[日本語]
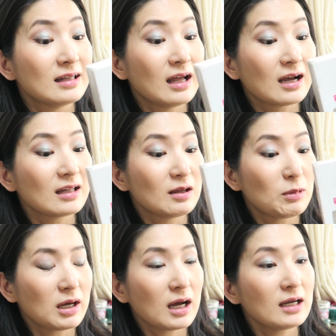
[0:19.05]
なんか名
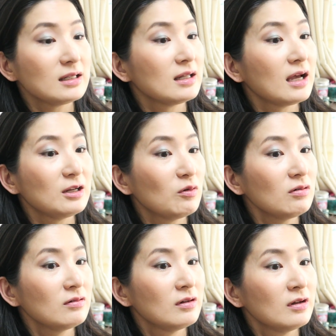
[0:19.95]
前書いてない
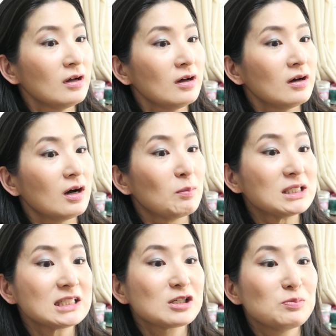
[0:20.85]
の？あ、
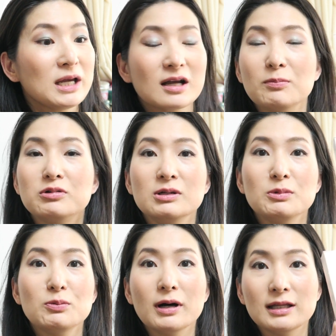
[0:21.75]

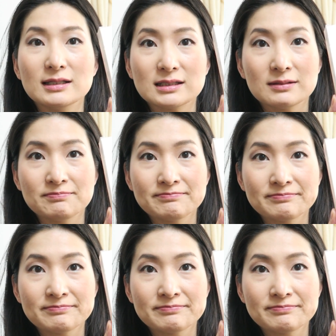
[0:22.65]
マジックメイクアップリムーバーです。